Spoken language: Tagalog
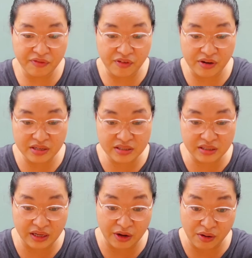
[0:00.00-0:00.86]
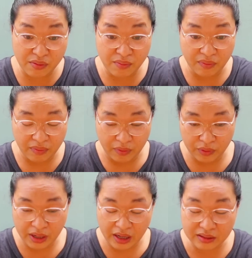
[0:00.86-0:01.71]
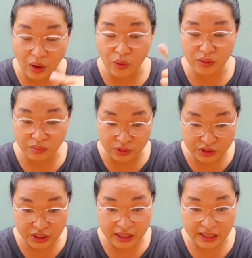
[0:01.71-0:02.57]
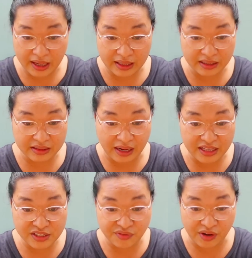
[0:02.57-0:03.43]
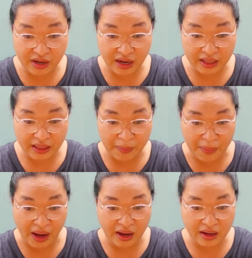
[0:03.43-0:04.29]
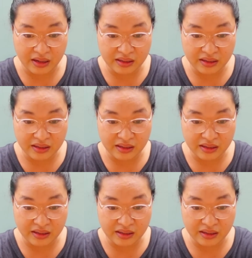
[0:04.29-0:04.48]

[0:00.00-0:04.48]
first year, unang taon mo diyan dahil nag-transfer ka, tama?